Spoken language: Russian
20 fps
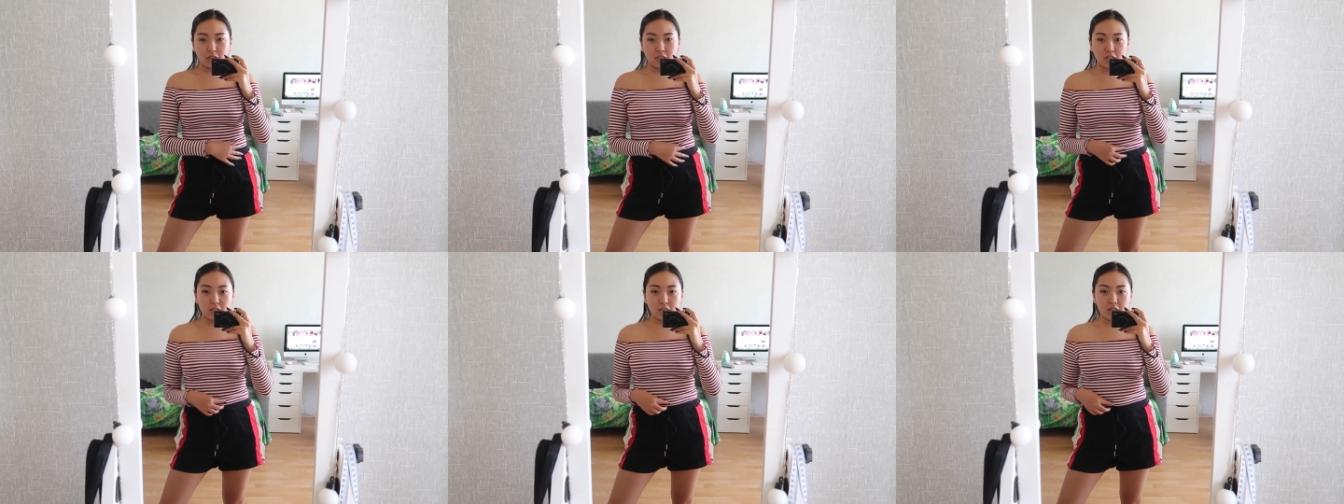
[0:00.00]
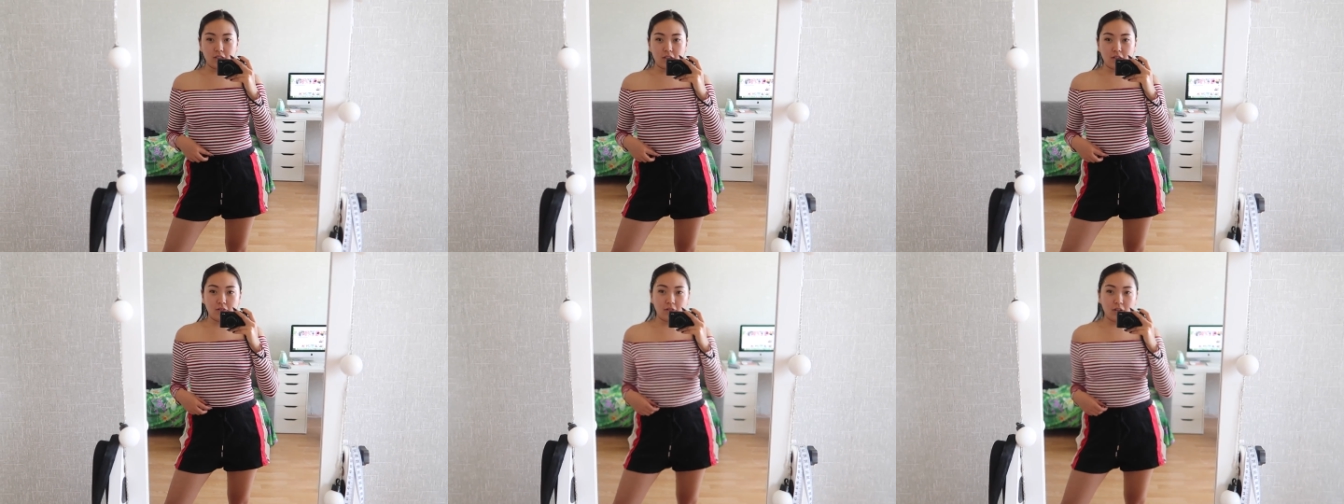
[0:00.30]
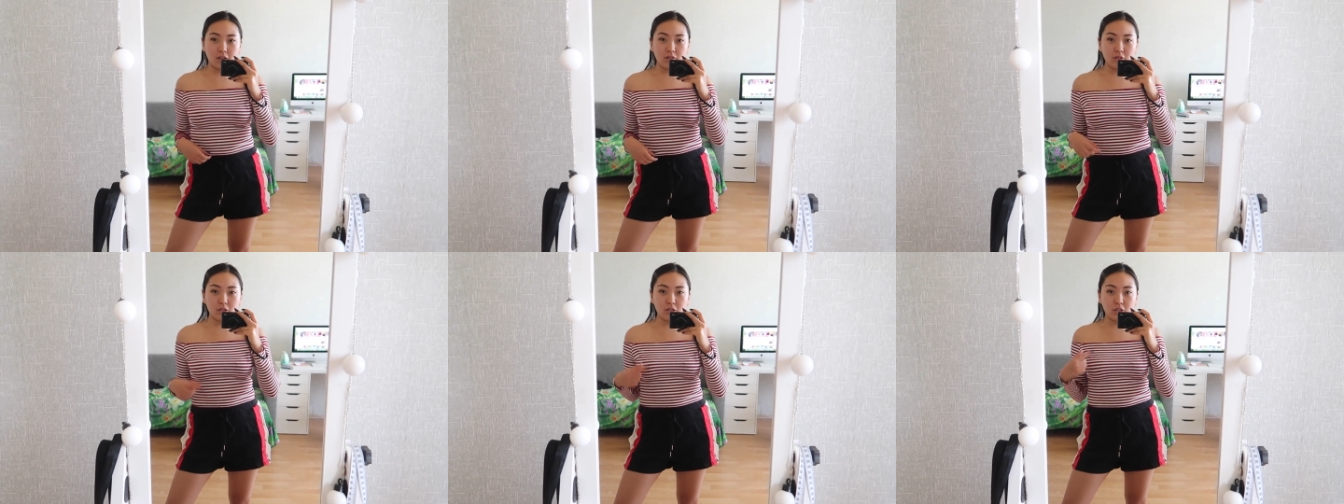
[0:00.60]
Кстати
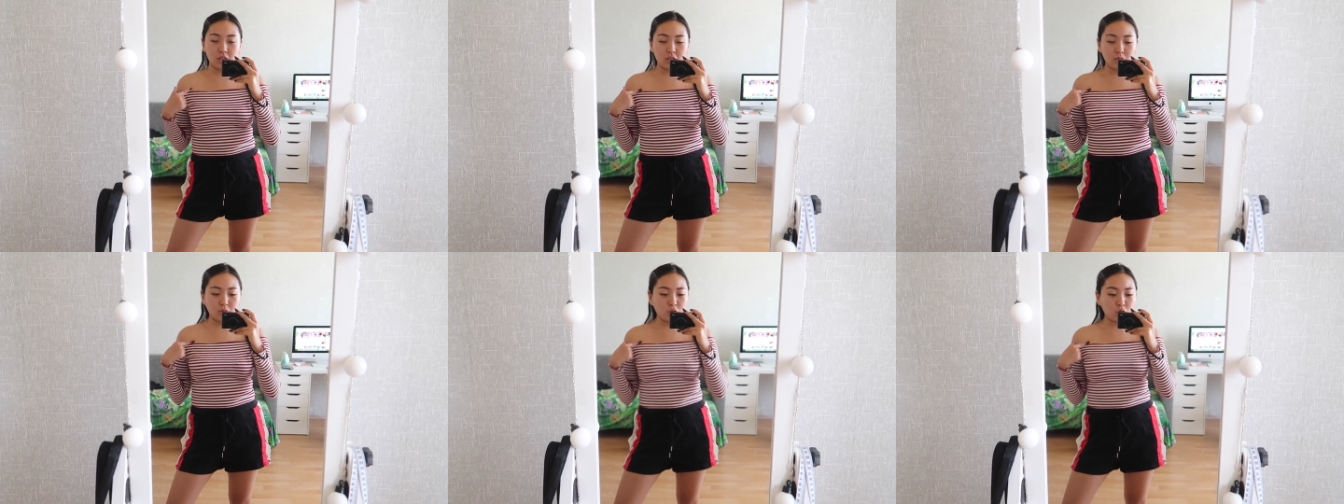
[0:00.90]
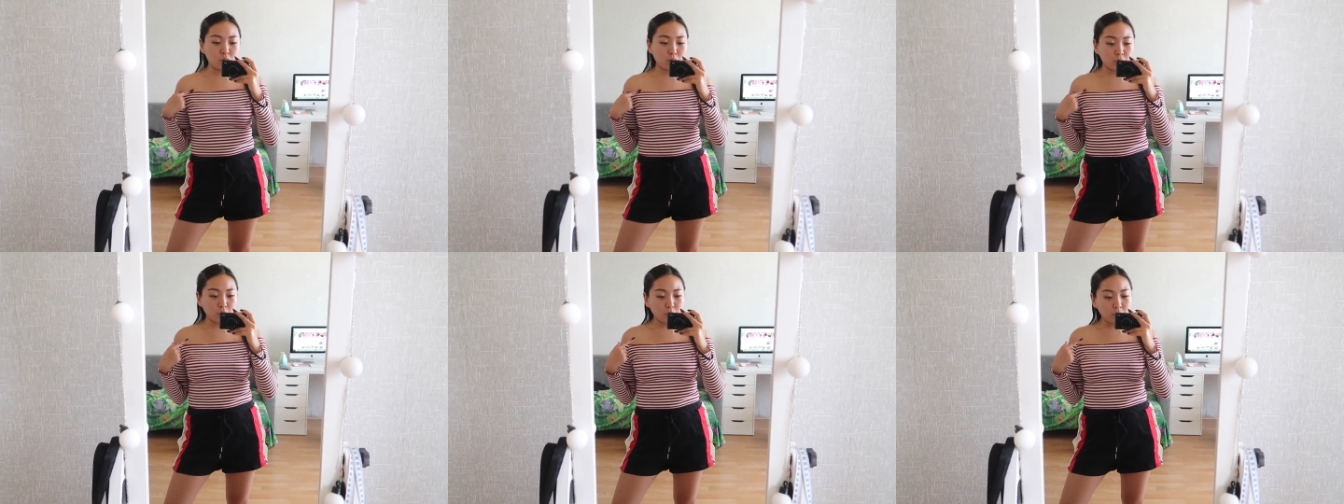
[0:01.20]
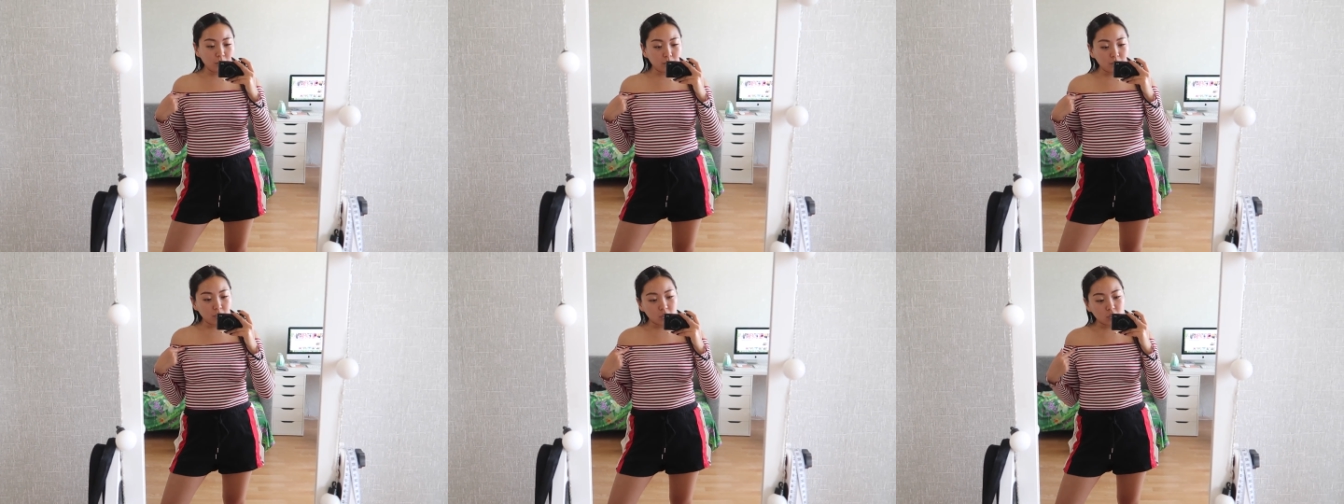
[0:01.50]
говоря, вот с этим
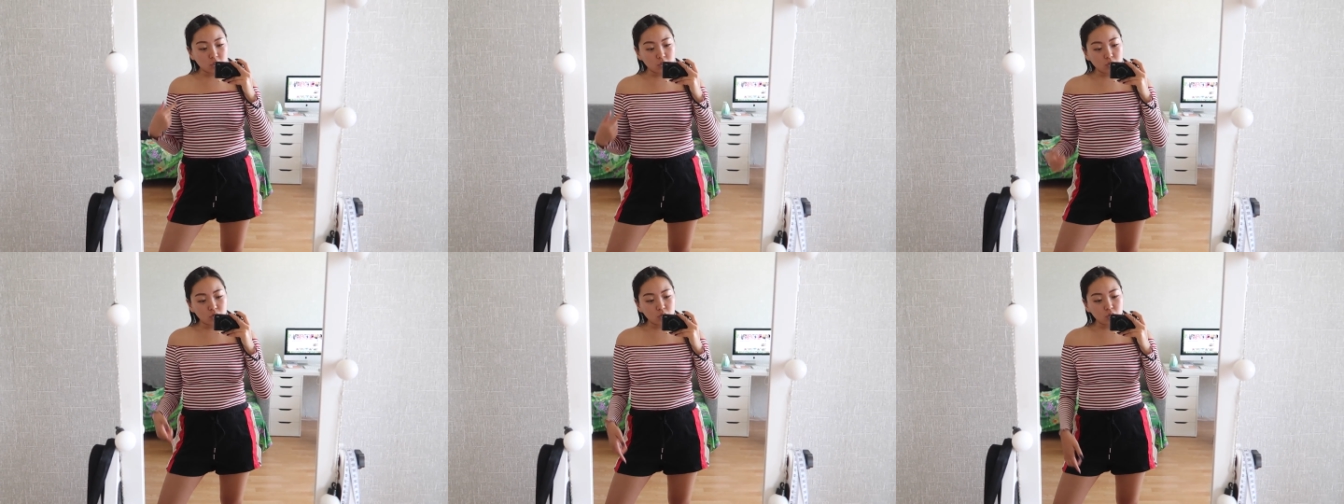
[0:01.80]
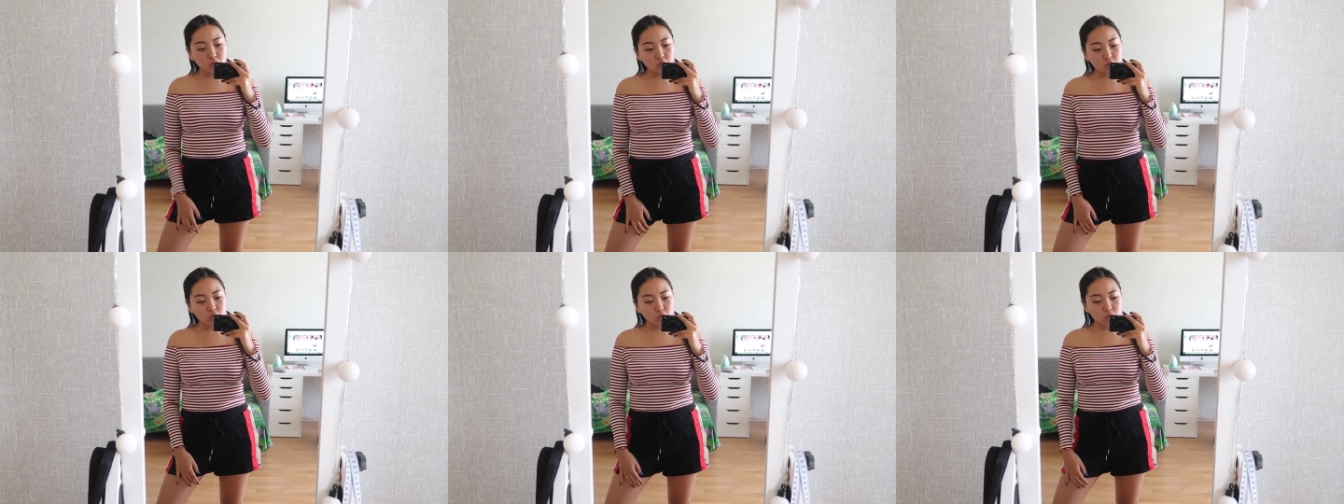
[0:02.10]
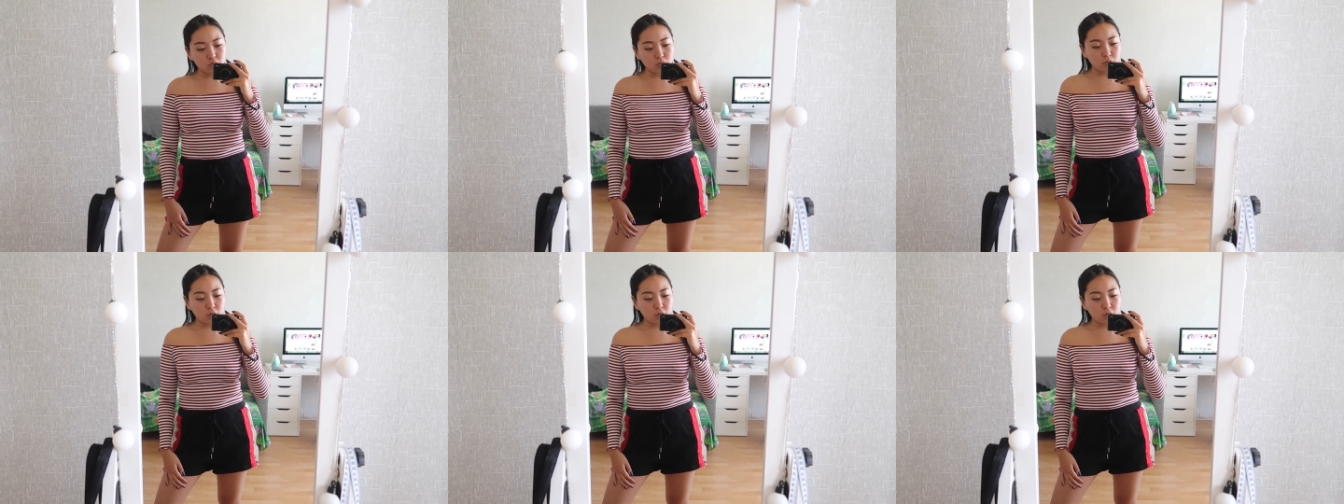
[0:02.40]
круптопом даже тоже ничего